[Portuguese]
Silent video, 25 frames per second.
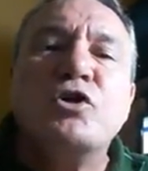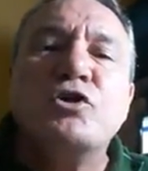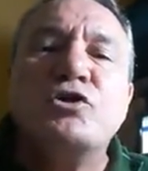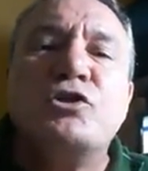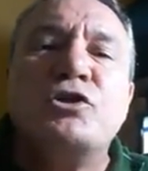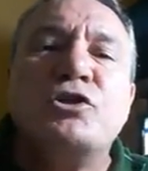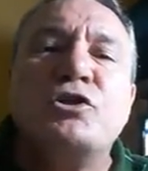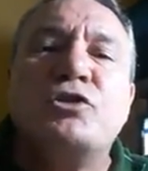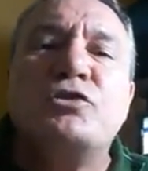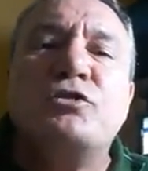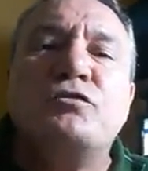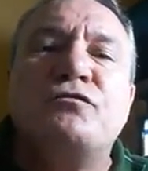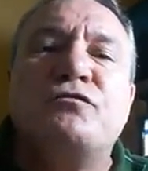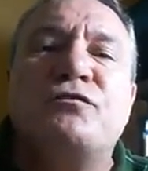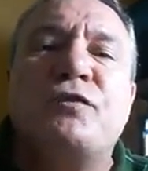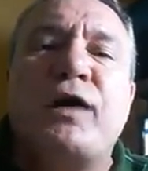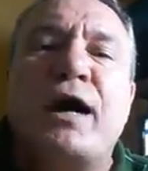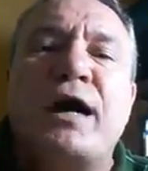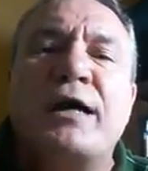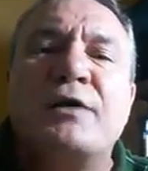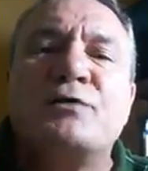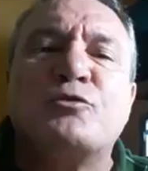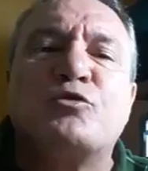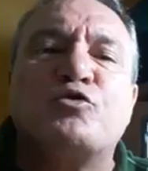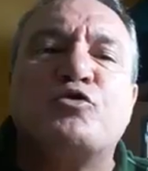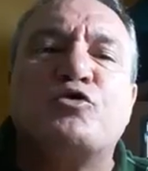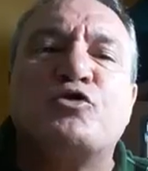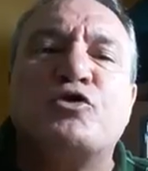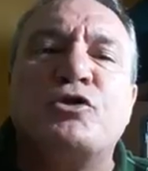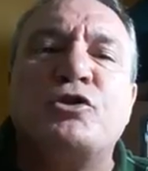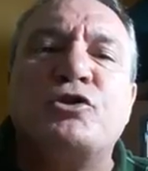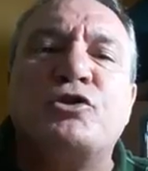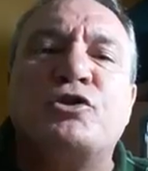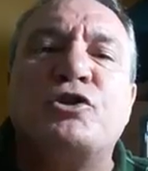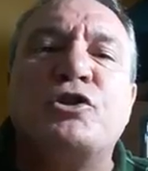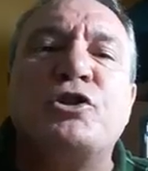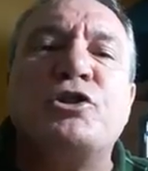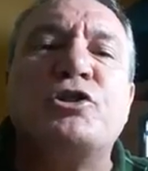de, de vasos
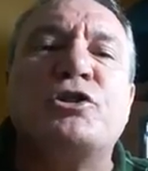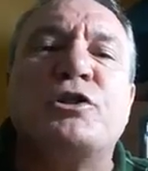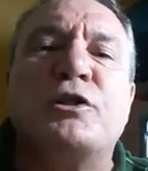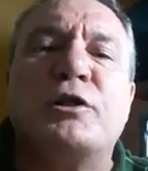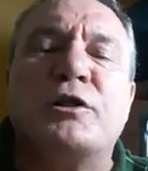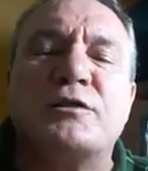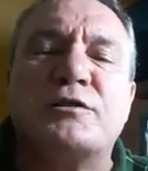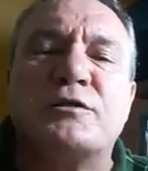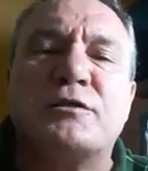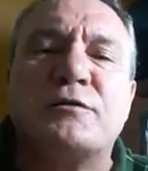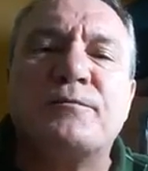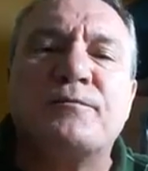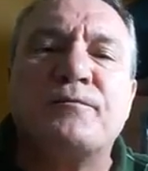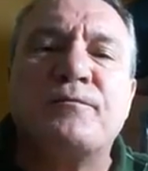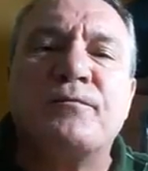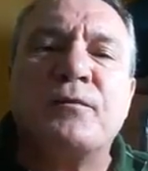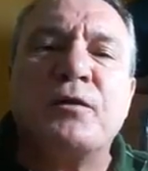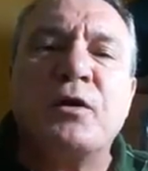de indígenas.